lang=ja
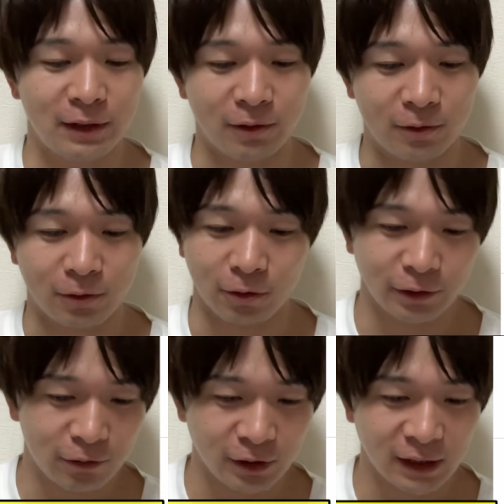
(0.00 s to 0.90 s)
ていう、この
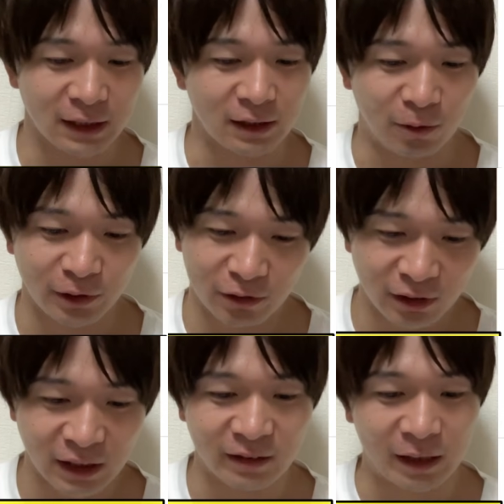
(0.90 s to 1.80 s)
恐ろしい、恐
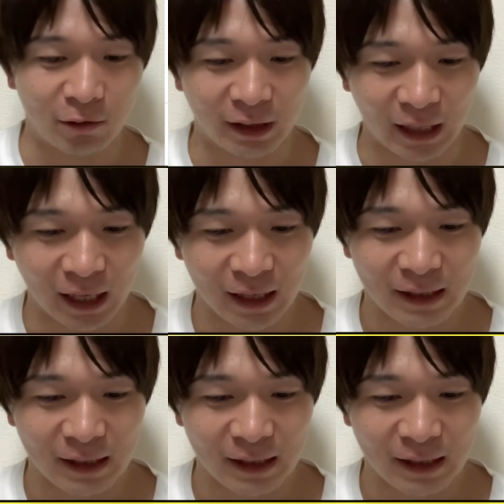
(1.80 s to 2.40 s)
ろしいですね、これね。